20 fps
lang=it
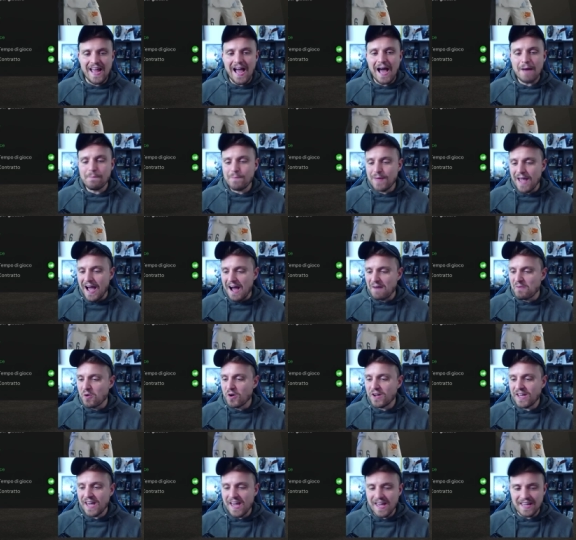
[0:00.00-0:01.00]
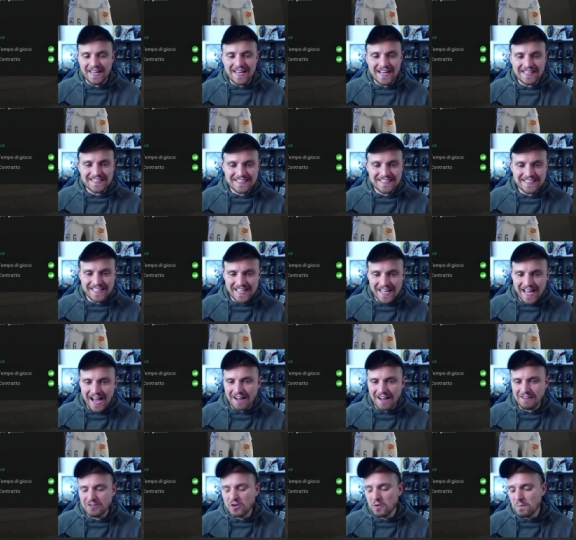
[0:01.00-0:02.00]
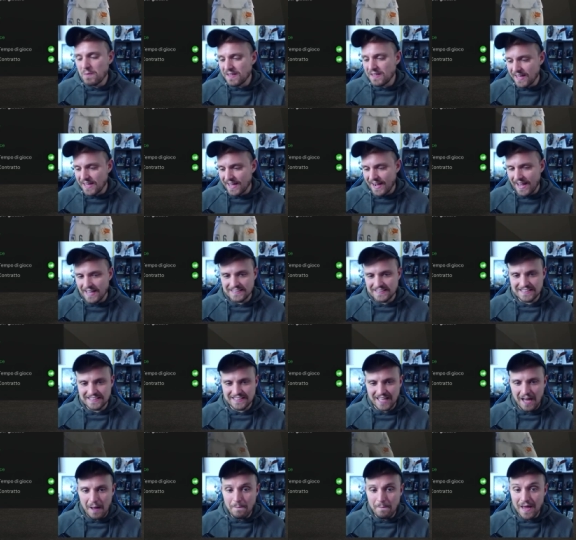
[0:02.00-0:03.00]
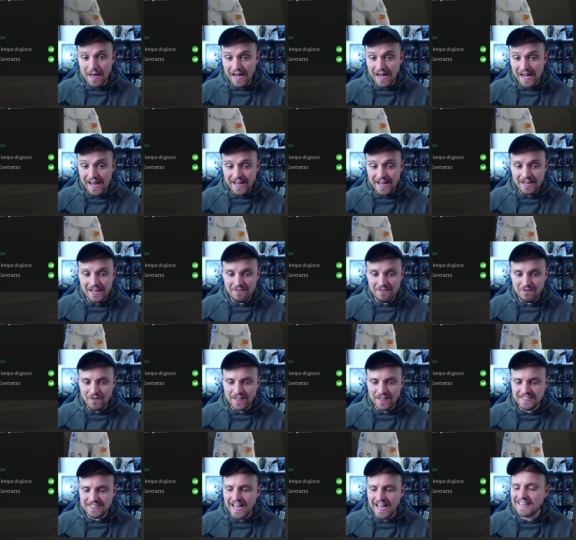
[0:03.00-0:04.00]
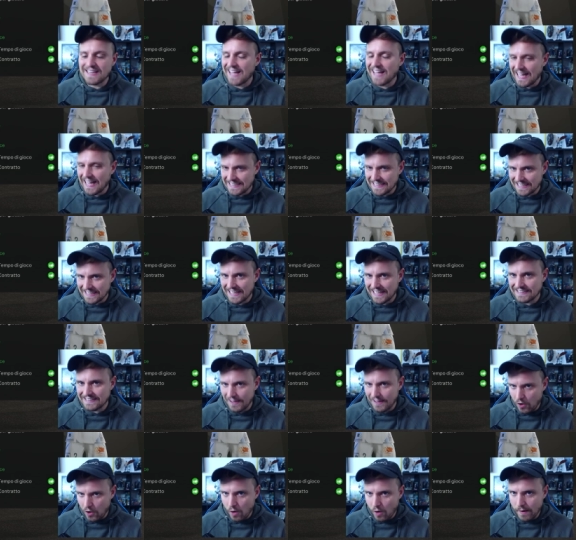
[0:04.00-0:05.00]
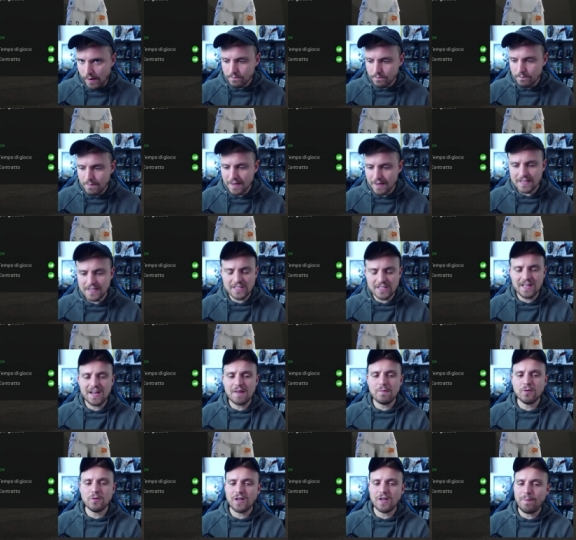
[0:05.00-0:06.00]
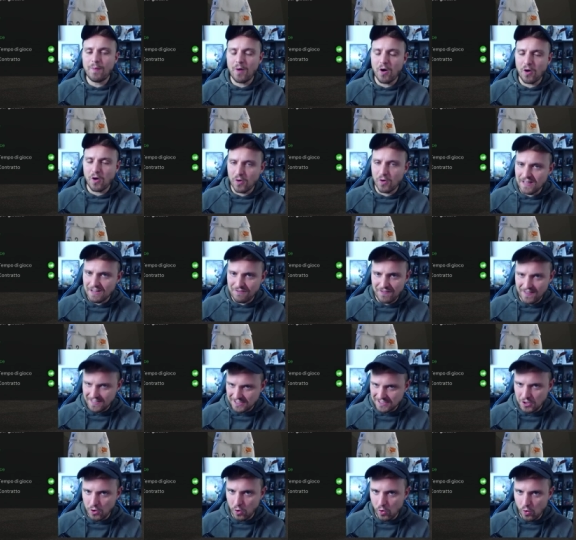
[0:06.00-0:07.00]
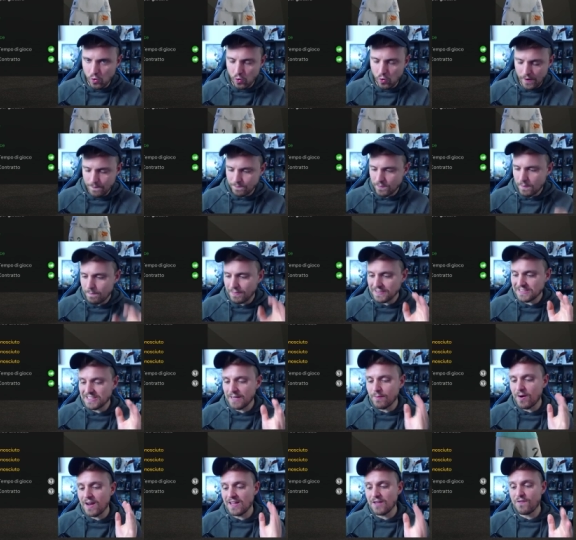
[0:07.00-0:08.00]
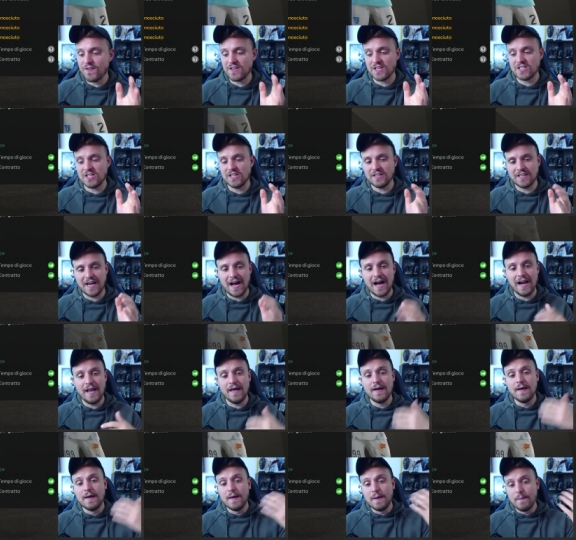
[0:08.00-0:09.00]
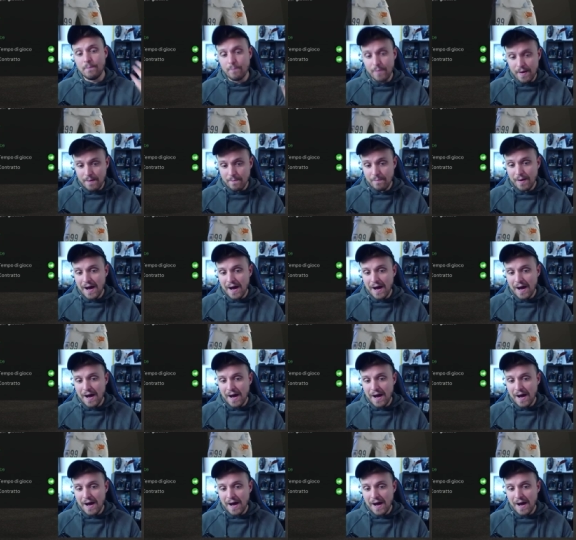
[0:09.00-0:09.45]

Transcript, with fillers: abbiamo che Garcia non mi interessa, Merlin invece è tanta tanta roba, ma decideremo tra poco il da farsi con lui. Passiamo alla difesa centrale. Ben